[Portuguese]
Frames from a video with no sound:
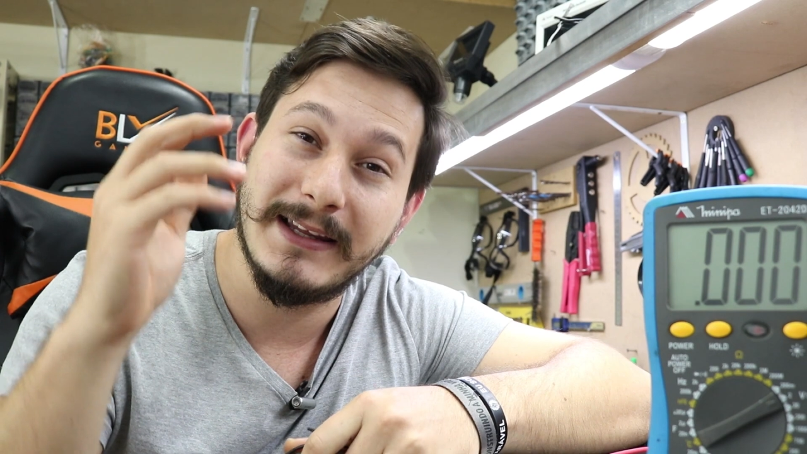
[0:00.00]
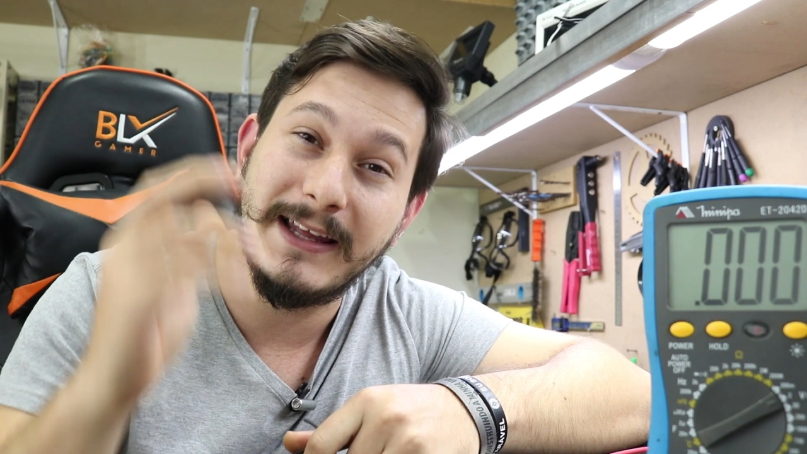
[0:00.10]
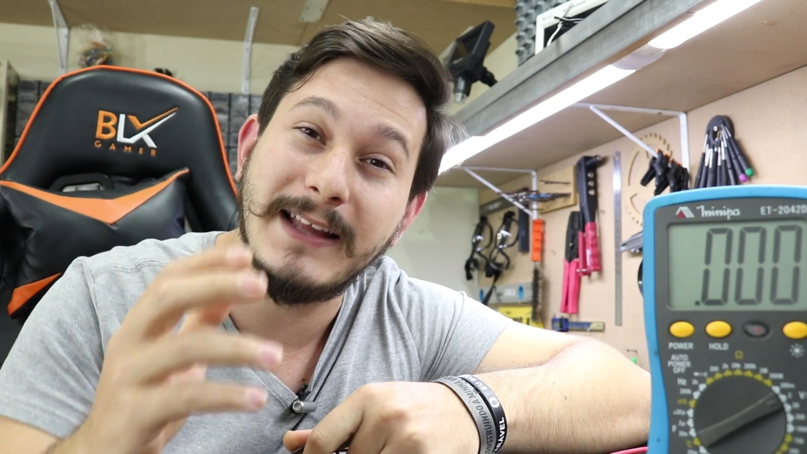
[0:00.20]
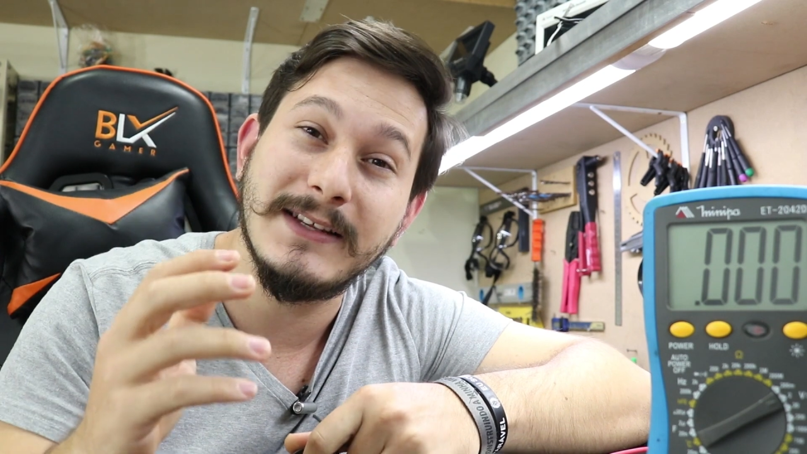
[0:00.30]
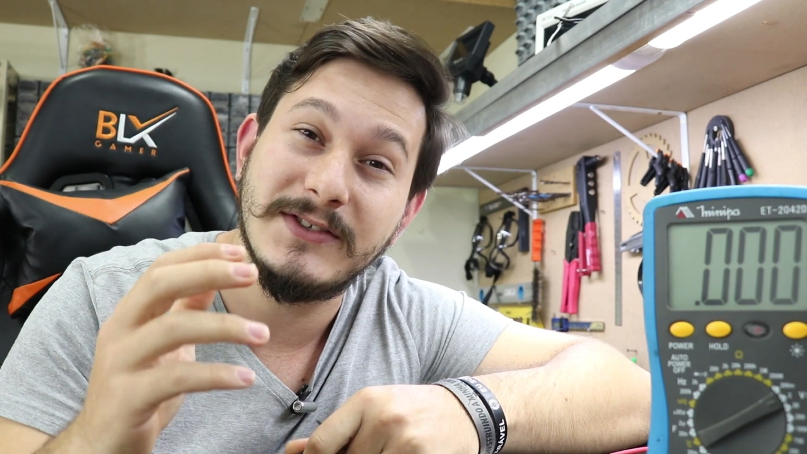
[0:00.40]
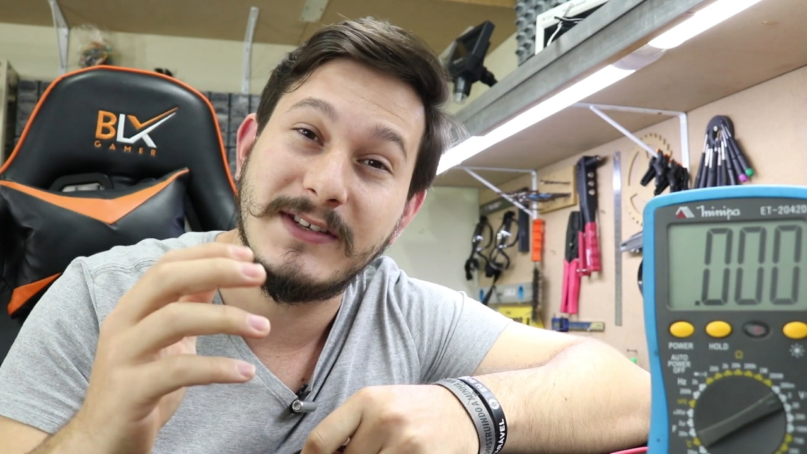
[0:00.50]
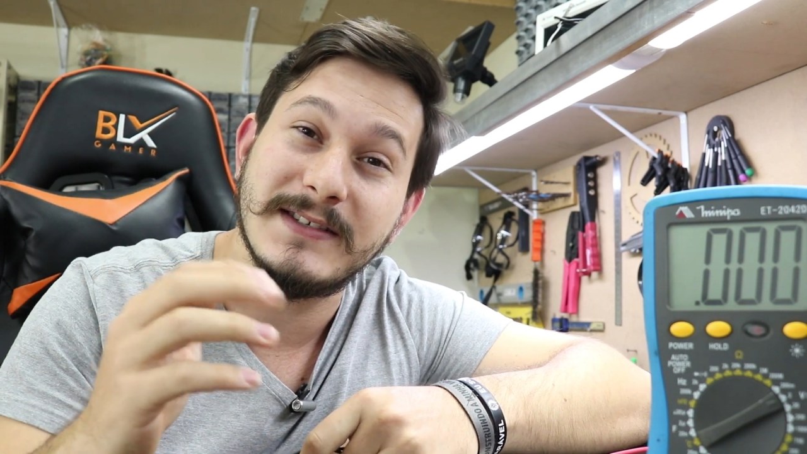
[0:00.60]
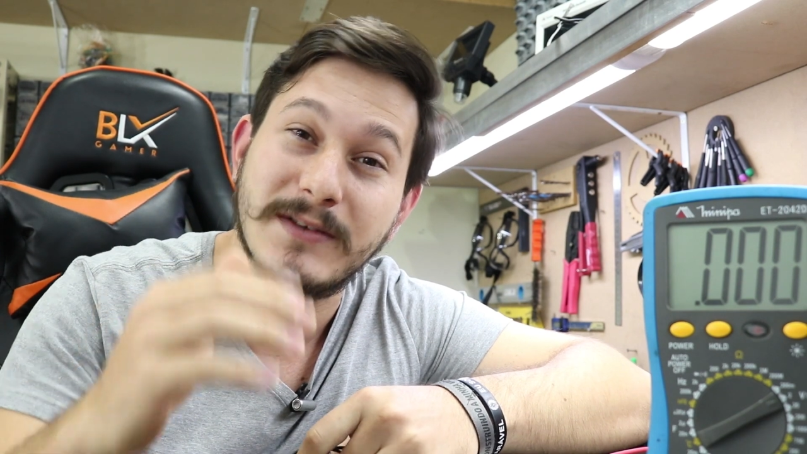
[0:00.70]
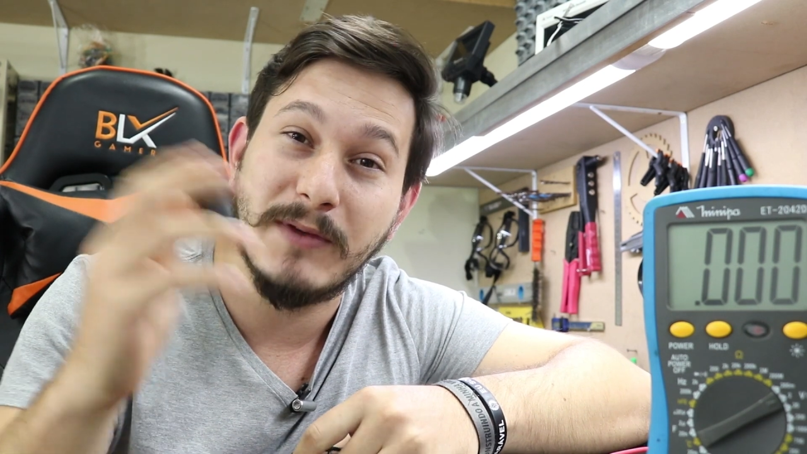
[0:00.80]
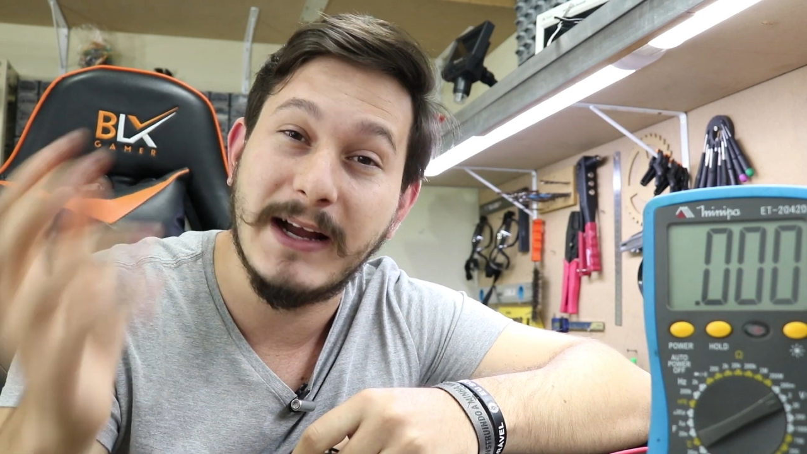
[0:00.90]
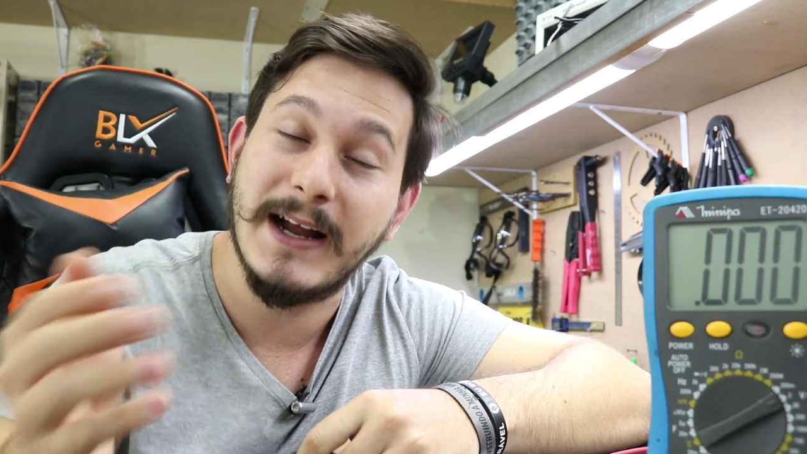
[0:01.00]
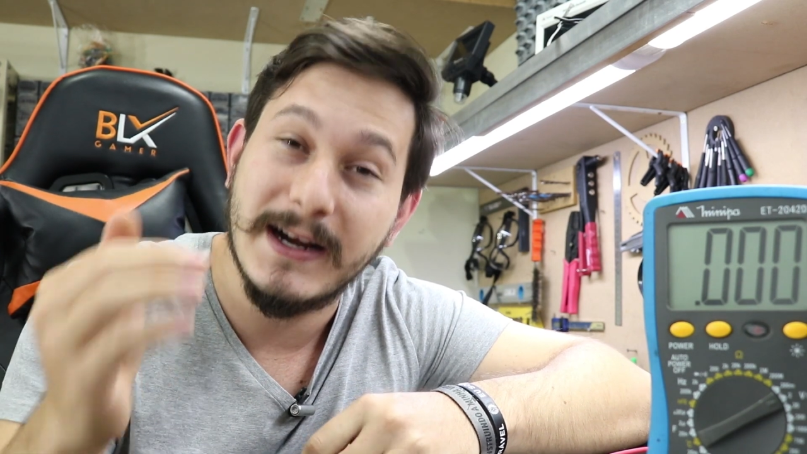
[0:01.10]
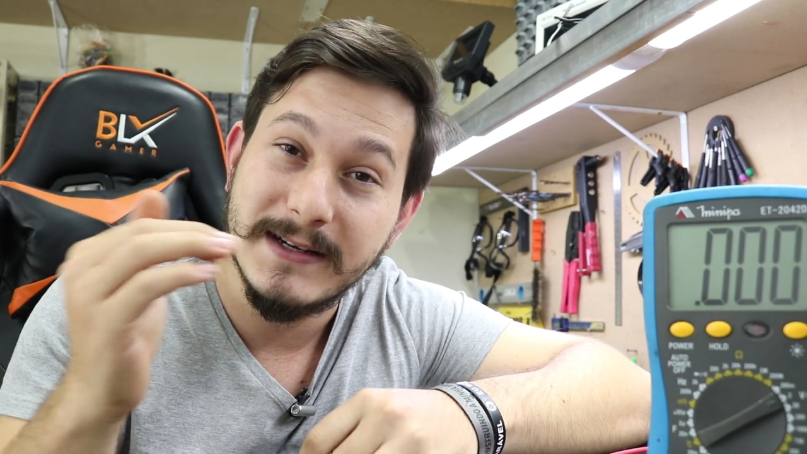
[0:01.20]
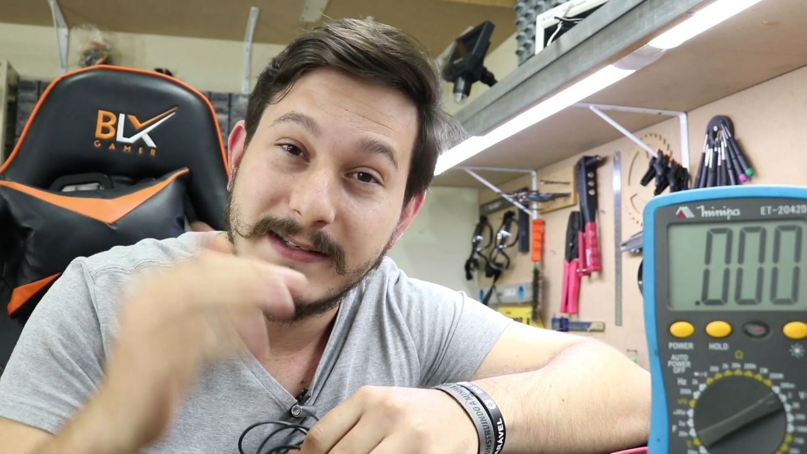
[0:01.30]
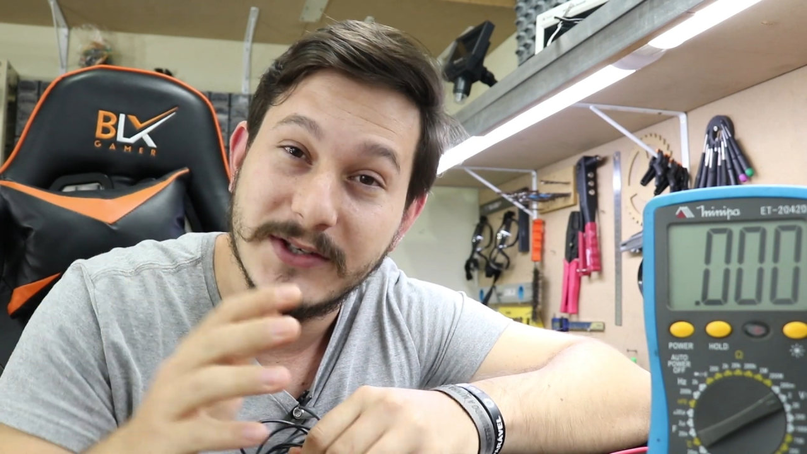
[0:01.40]
queda de tensão na
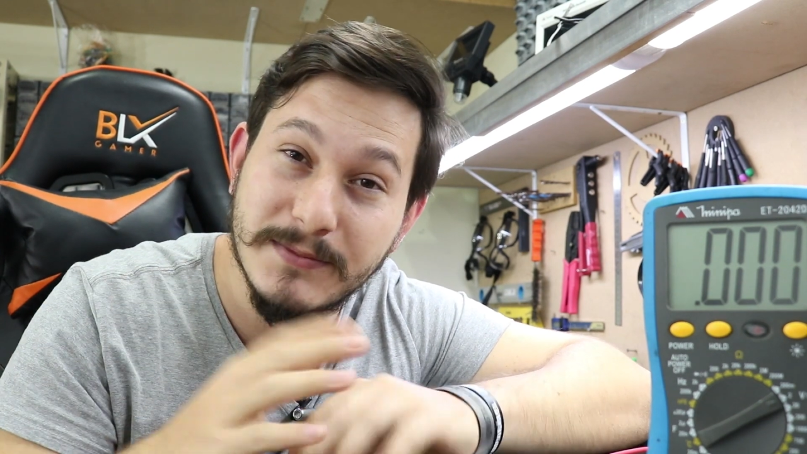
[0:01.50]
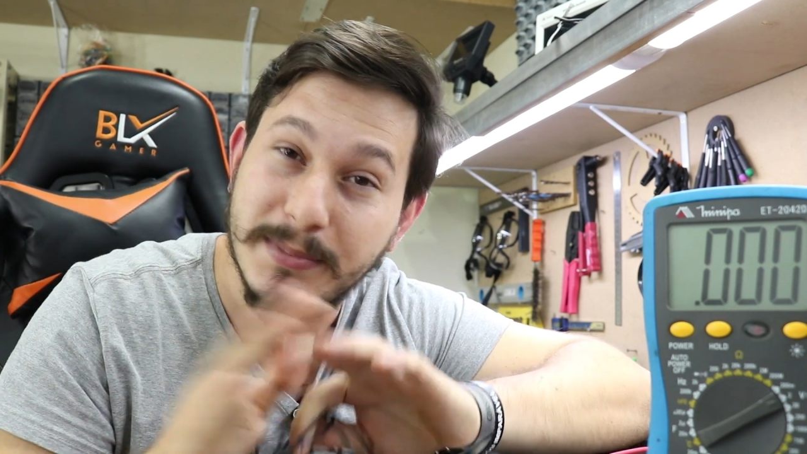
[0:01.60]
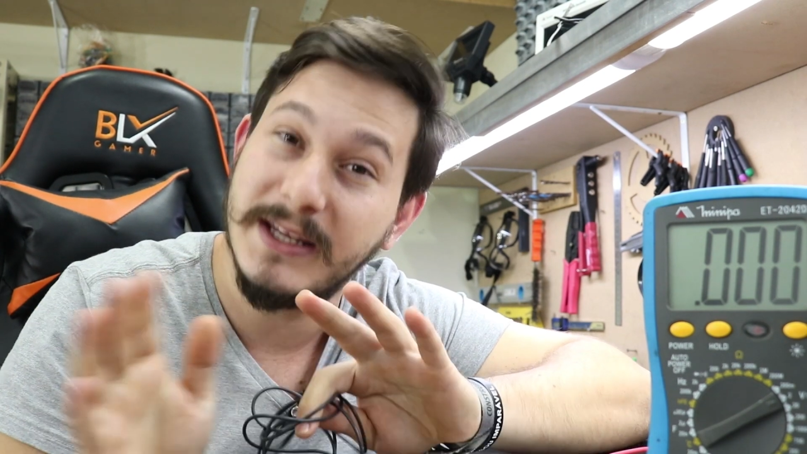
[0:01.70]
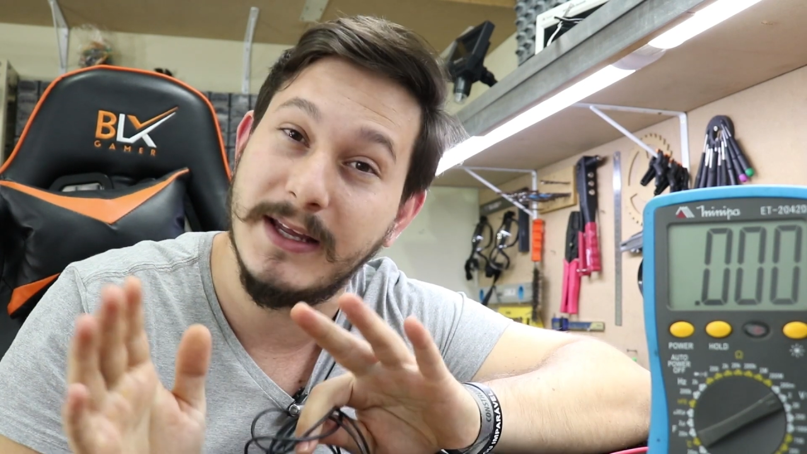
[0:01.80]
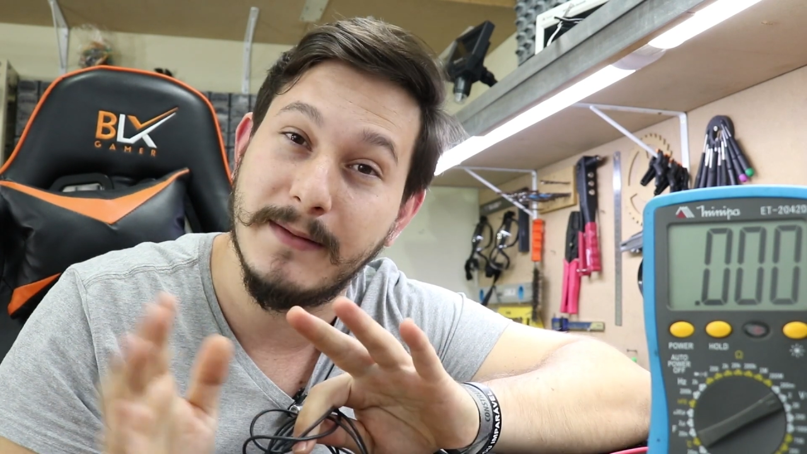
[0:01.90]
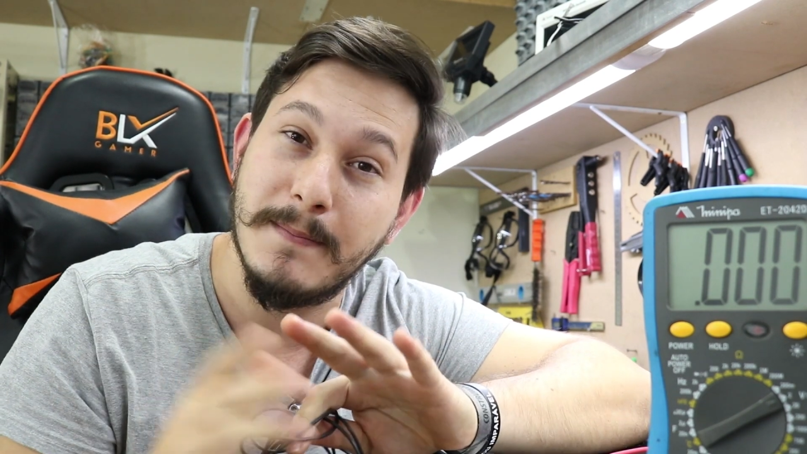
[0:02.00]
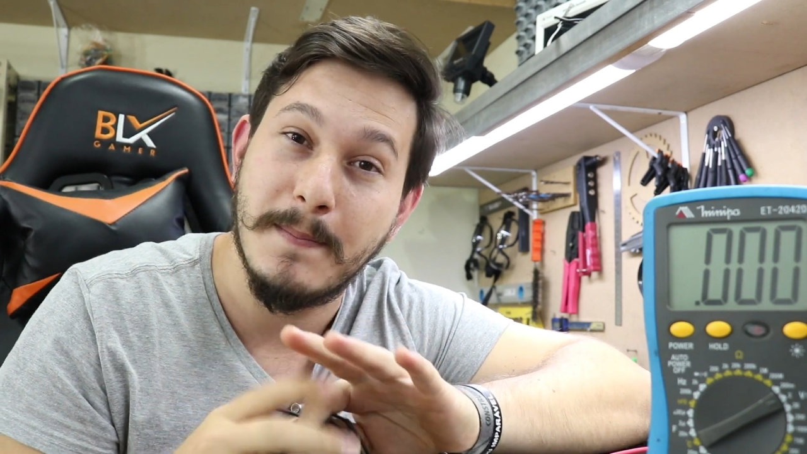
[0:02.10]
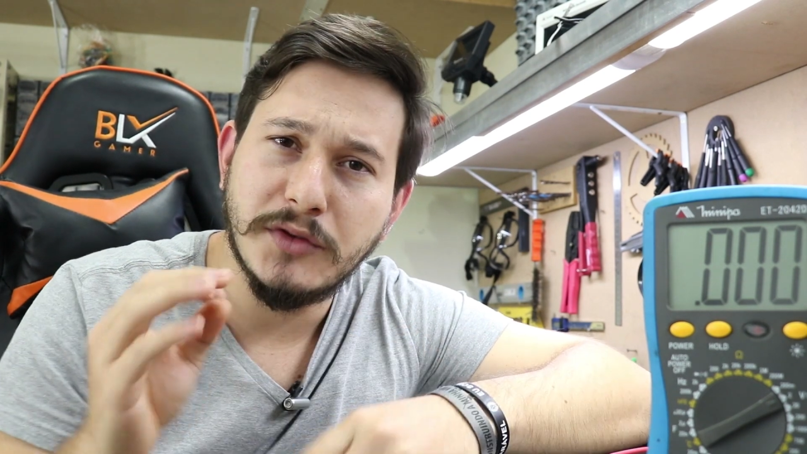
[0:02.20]
carga seja pequena.